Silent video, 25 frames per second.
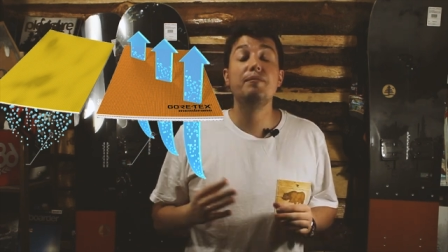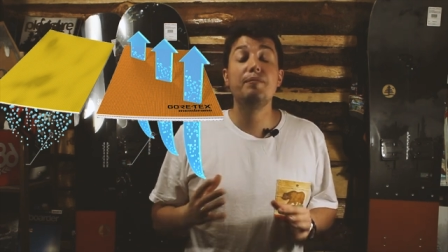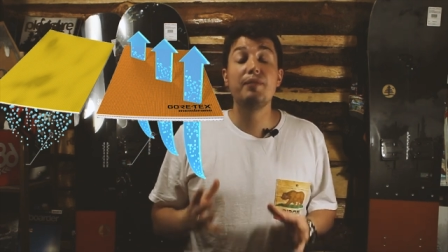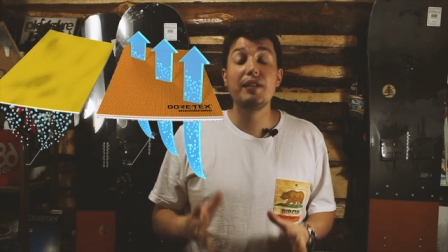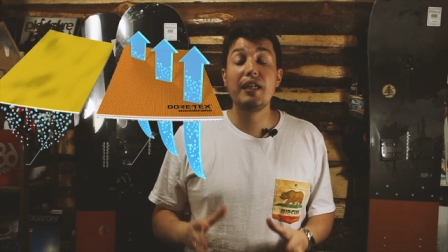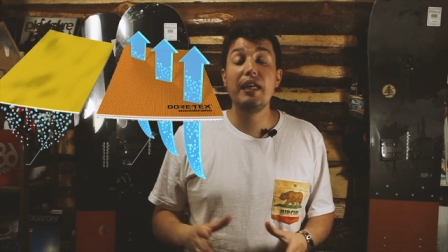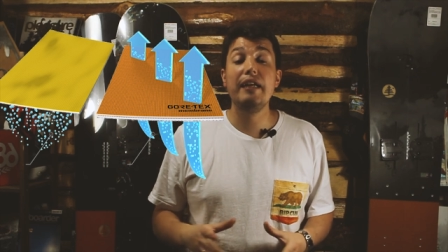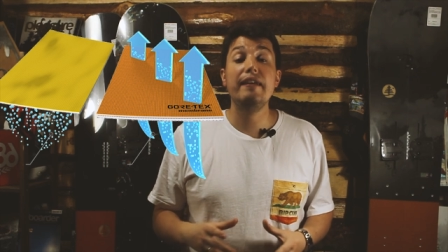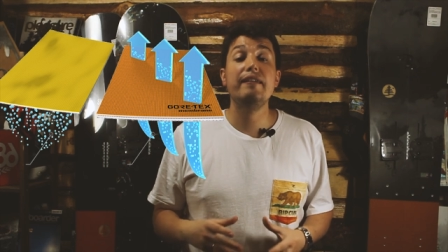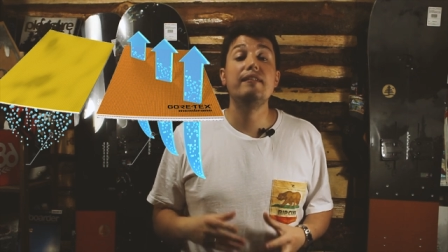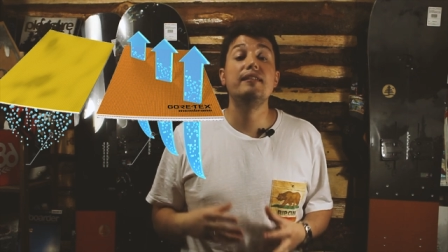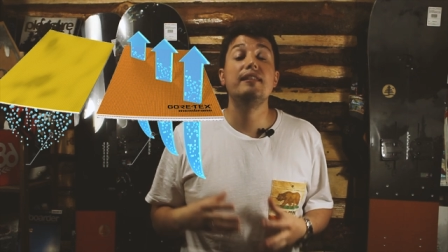
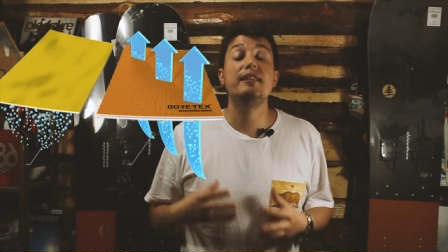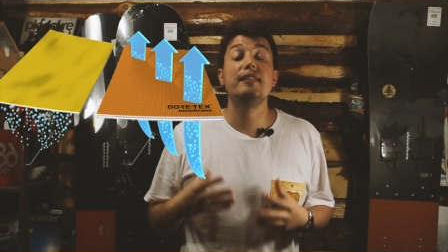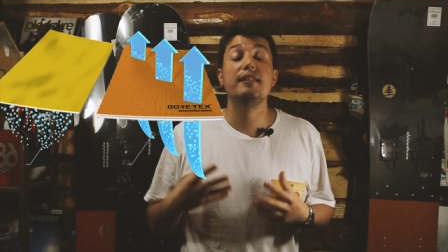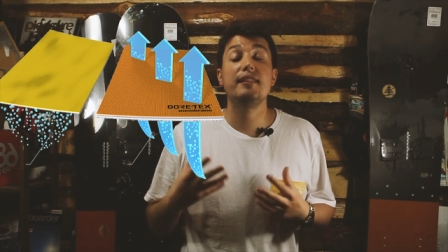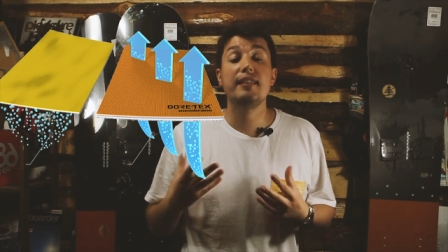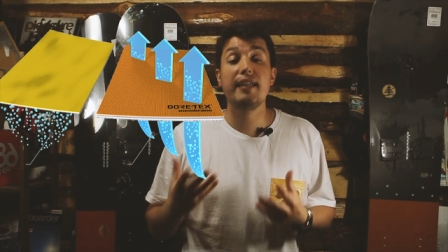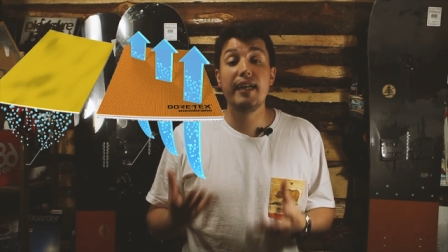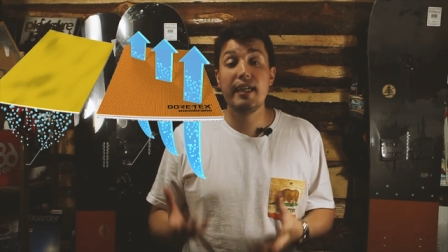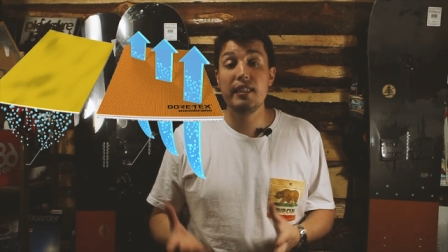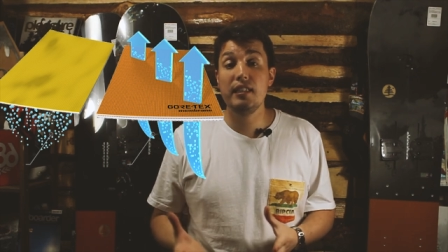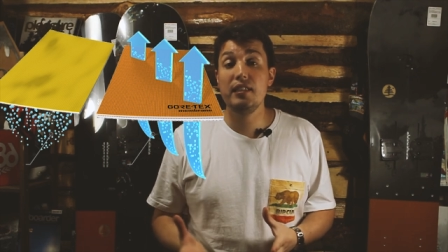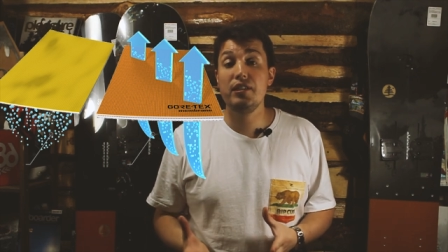Правильной
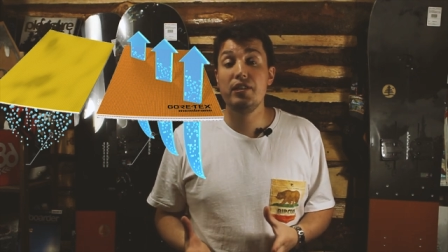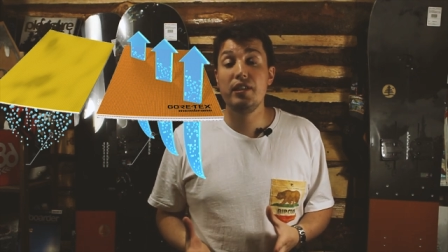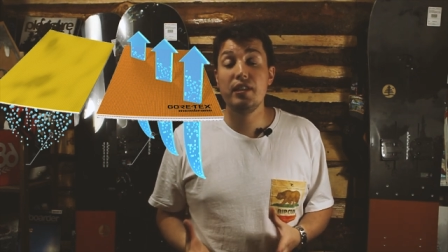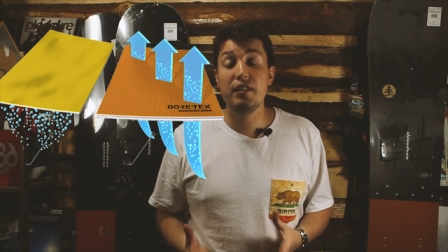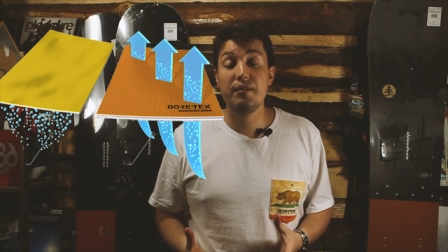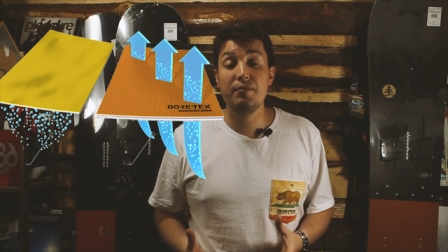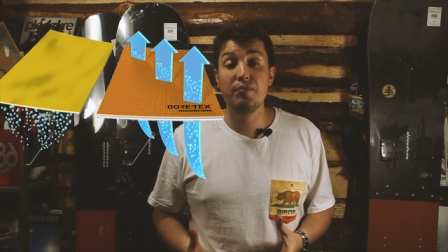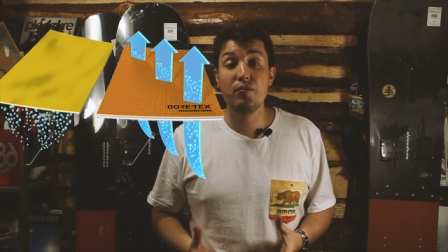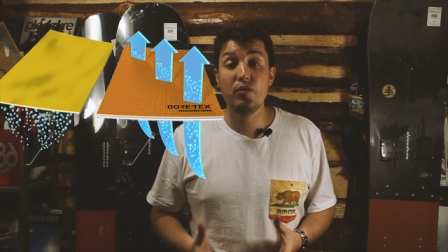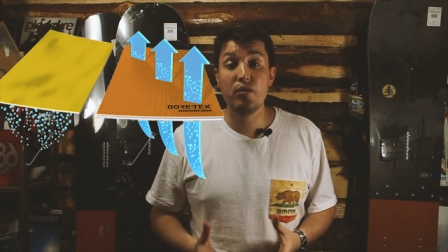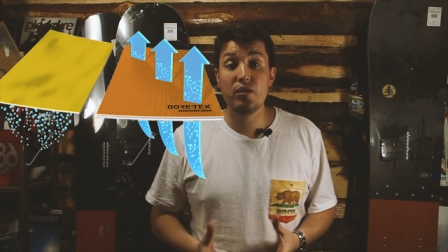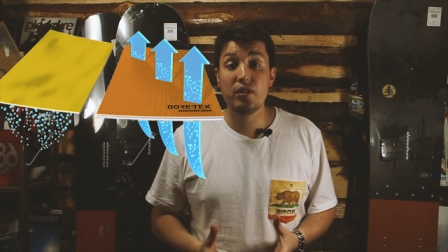ткани
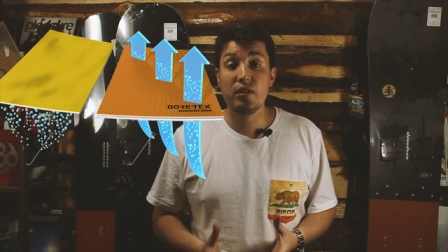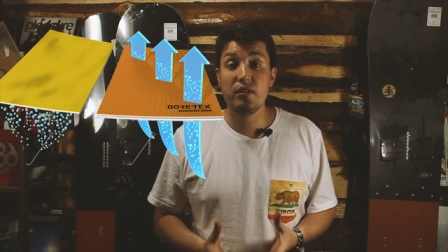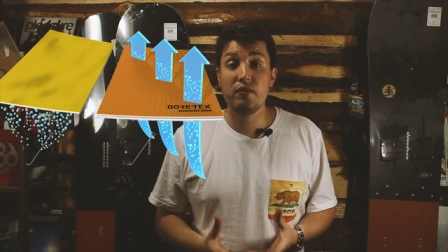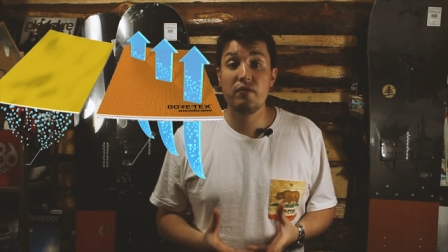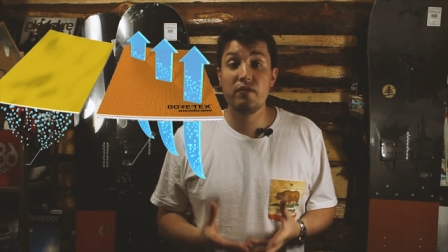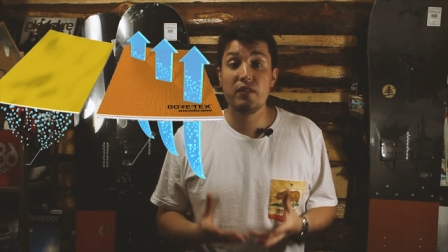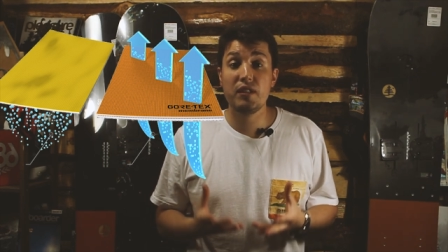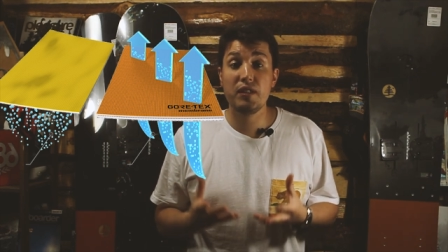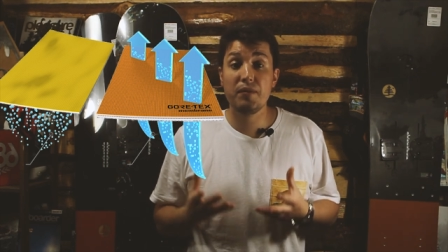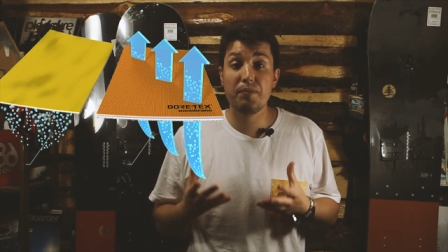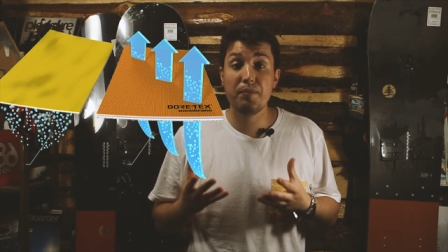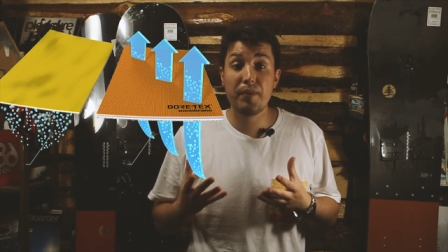человек может
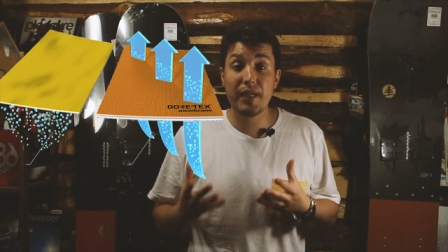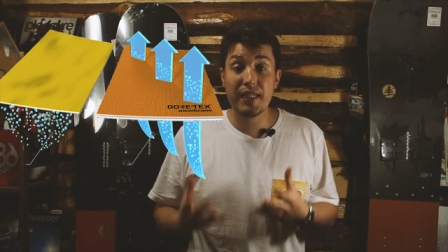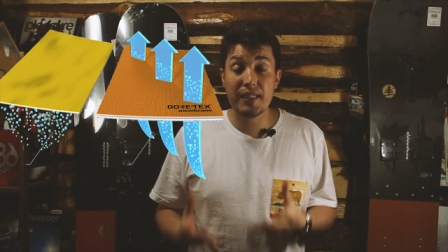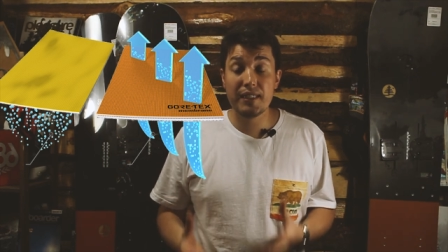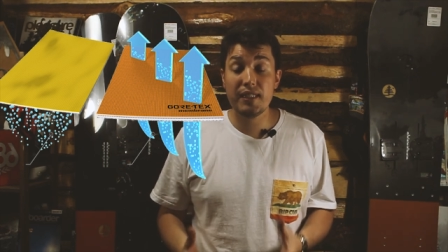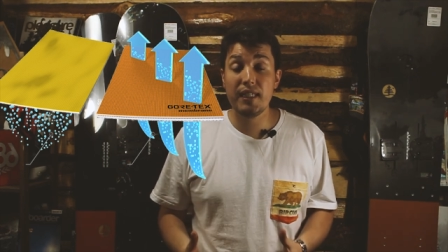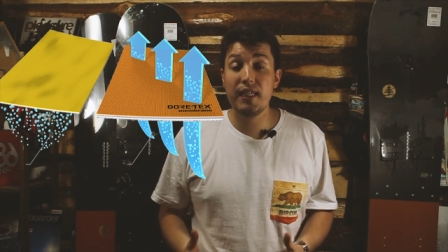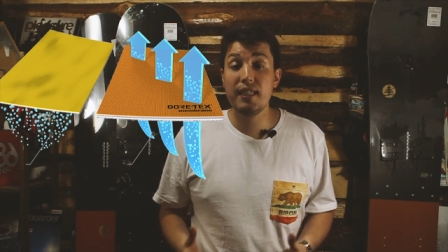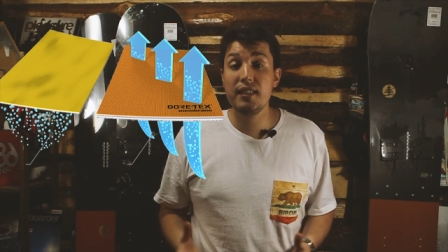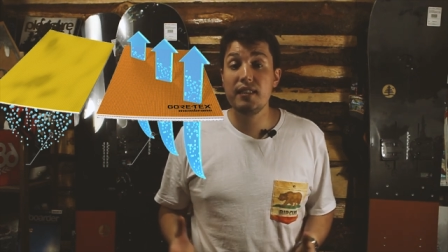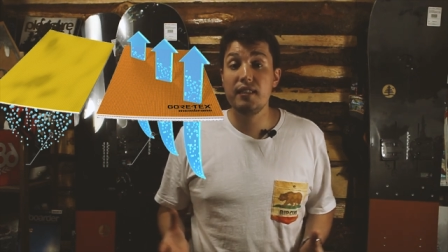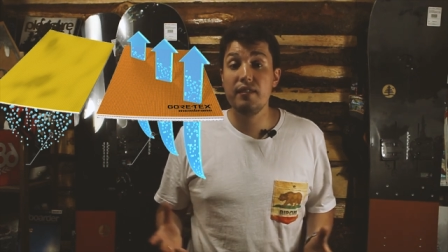
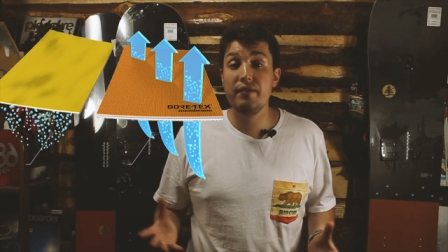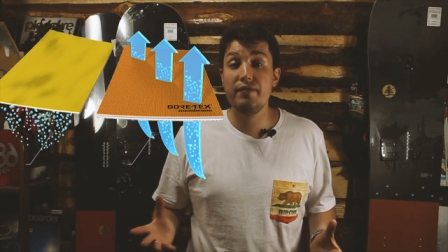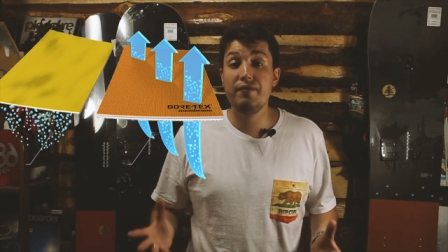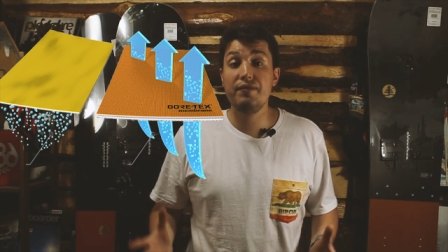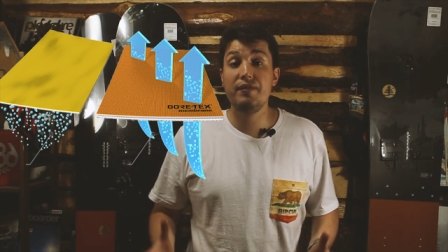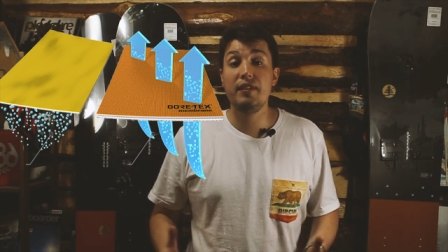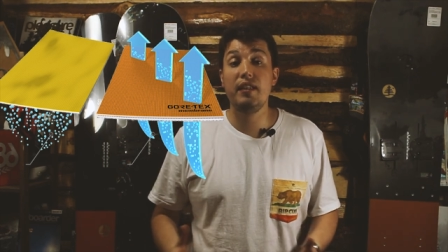вспотеть и